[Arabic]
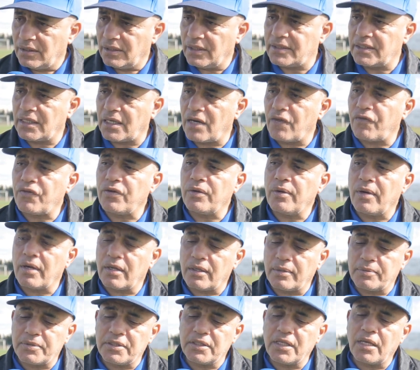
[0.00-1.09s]
احترافي
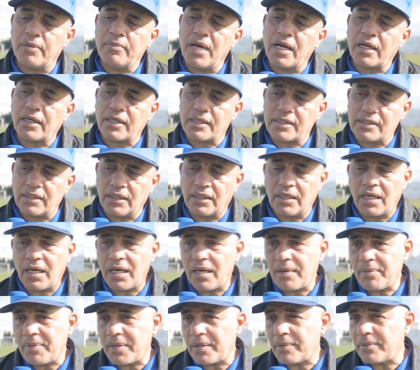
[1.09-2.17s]
آه، ابتداء من اخر سنه
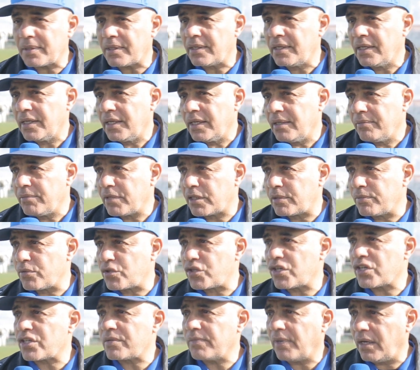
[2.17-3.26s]
لا ما ما, ما
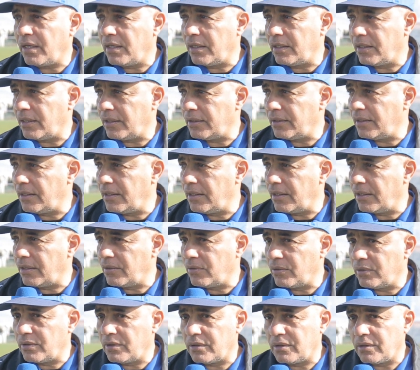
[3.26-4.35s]
تمشاش مع
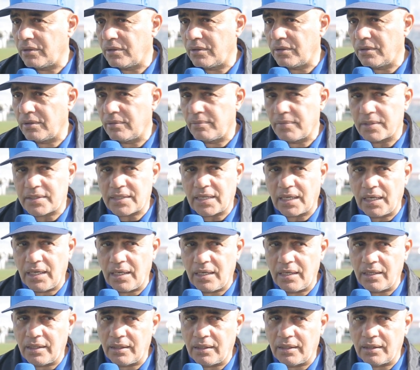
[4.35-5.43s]
المسائل
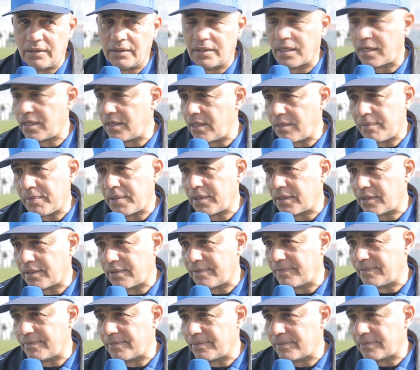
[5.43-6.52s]
اللي اللي درنا
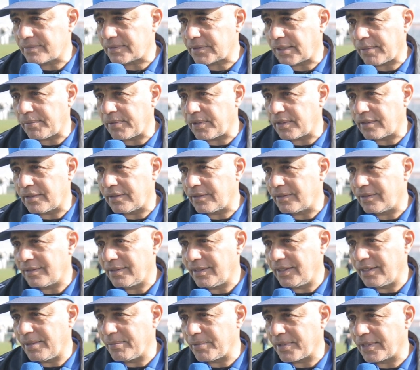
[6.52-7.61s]
ما طبعا
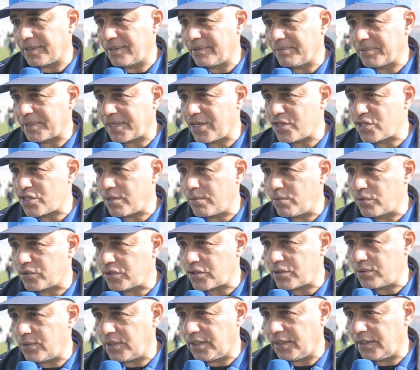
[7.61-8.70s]
حنا ما كان جاوبنا
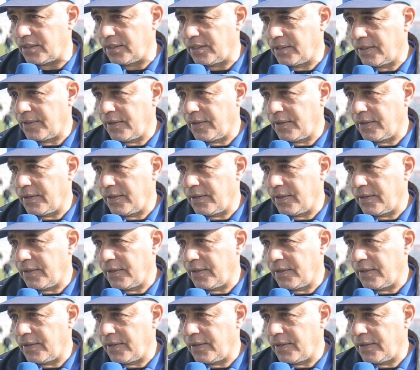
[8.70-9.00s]
حتى شي واحد